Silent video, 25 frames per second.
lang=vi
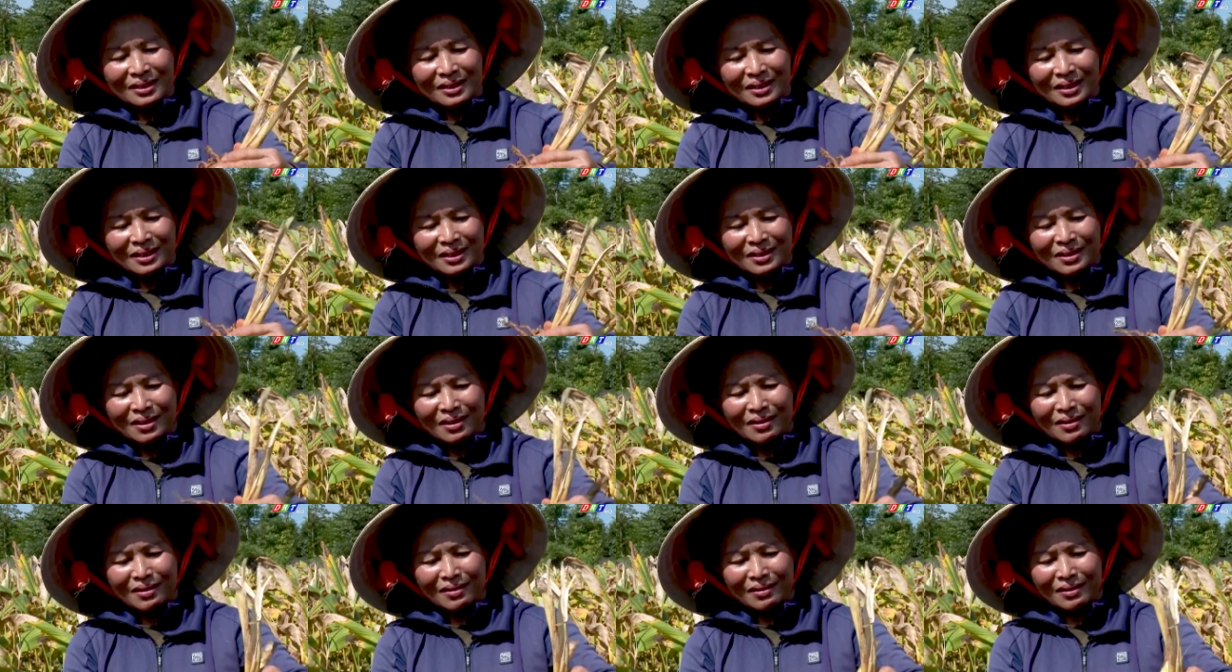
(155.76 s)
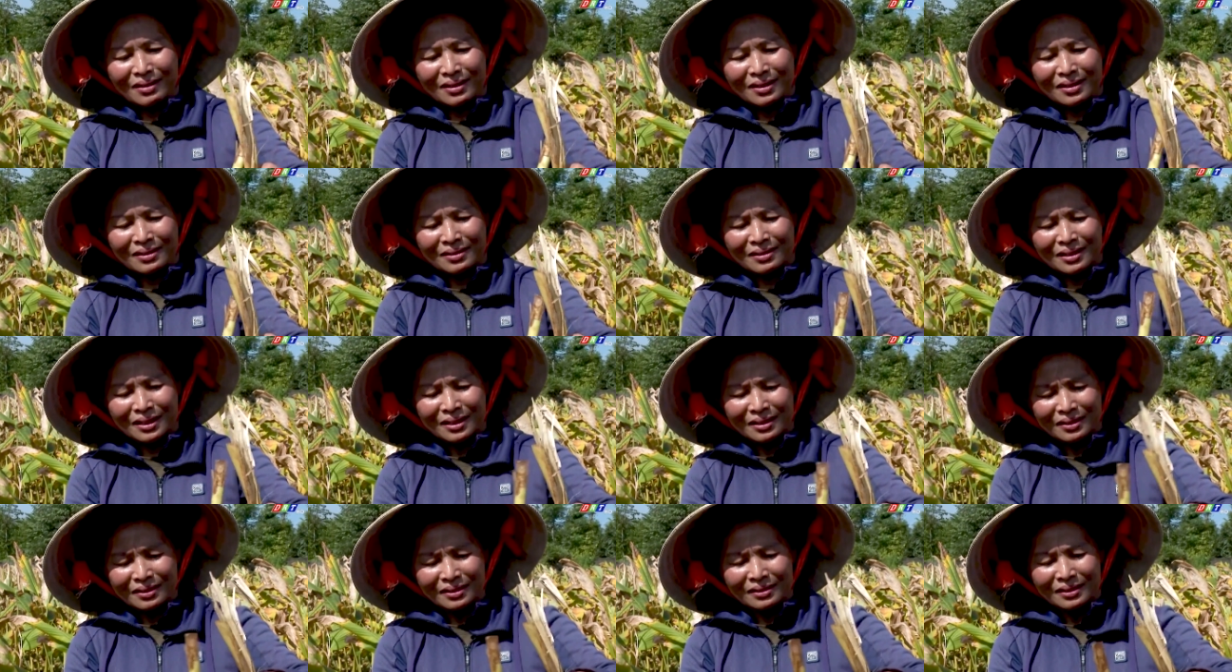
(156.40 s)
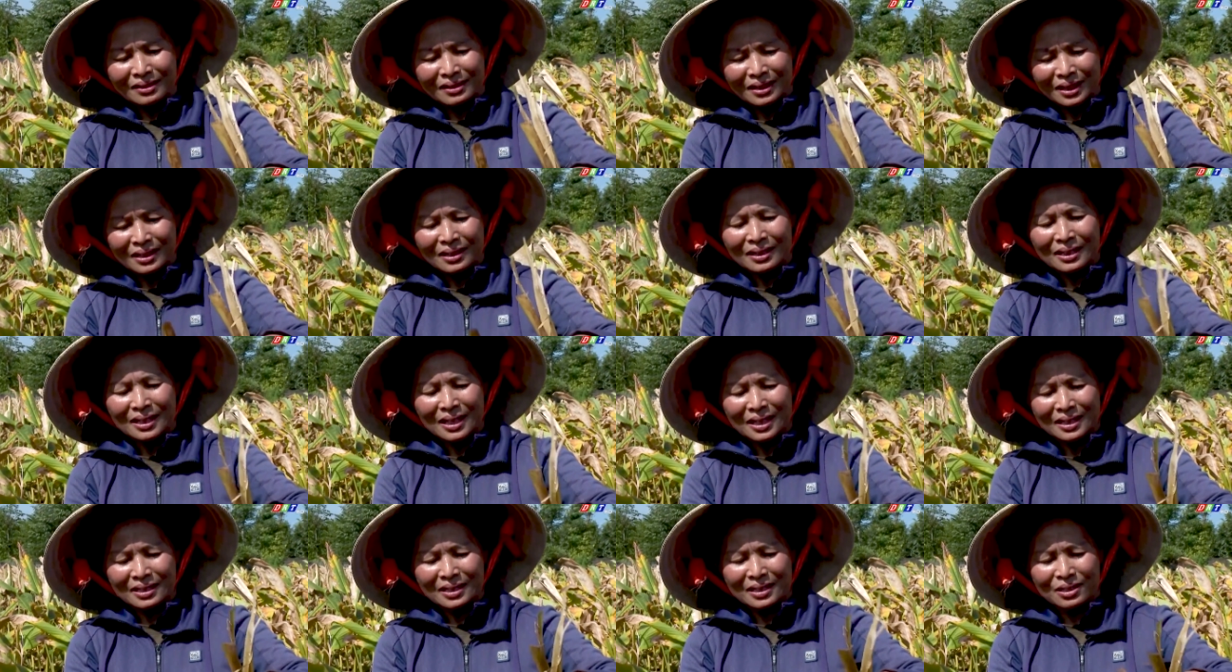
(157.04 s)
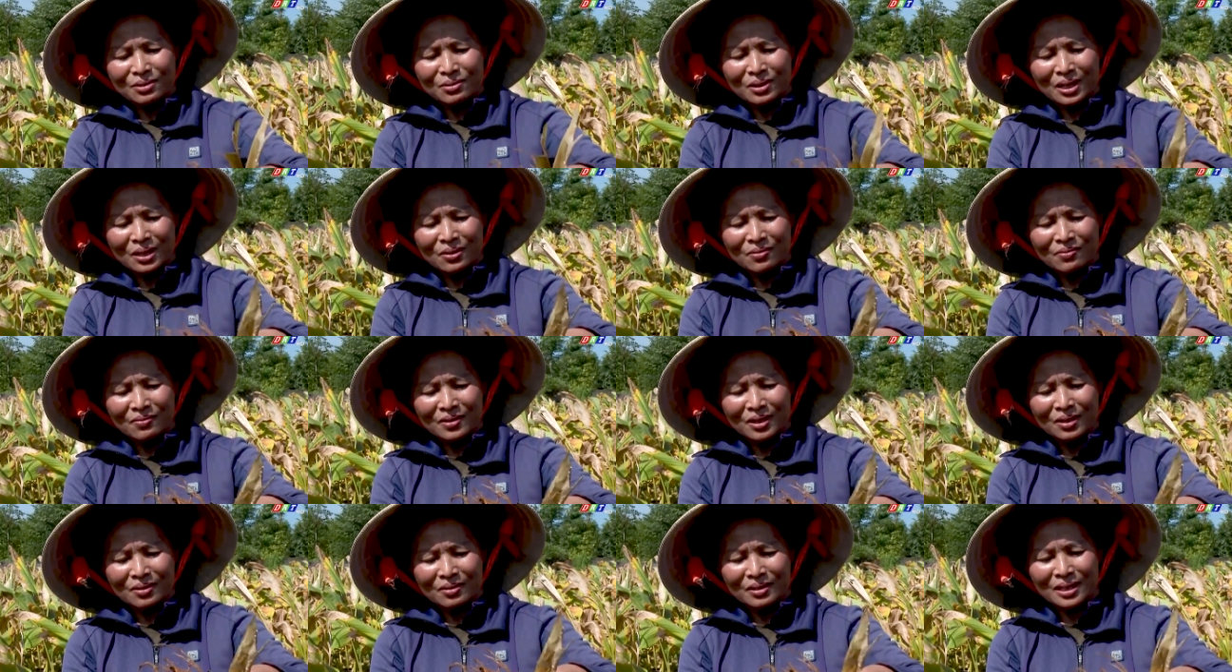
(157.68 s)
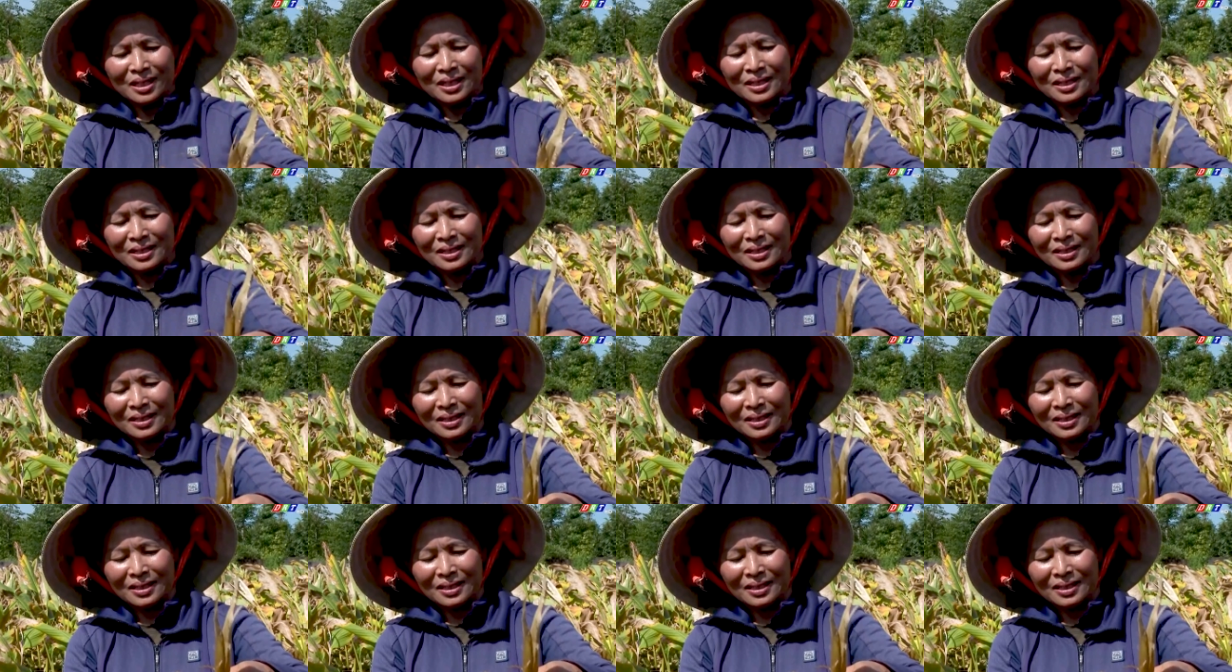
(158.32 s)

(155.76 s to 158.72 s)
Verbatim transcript: thì đòi hỏi là rất là nhiều công vào này.